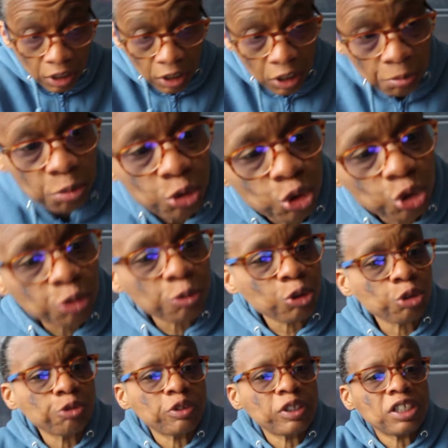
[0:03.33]
Et bonjour, me
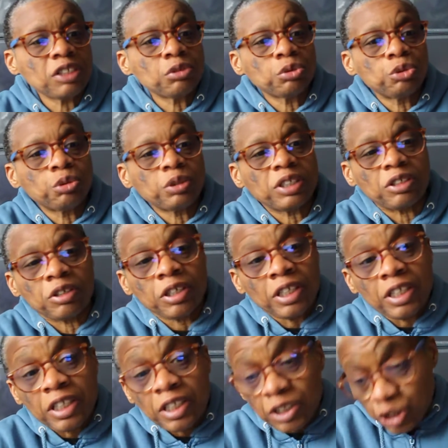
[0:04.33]
revoilà de retour. Alors,
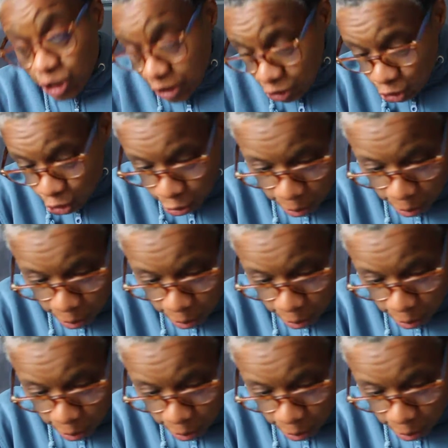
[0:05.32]
quelque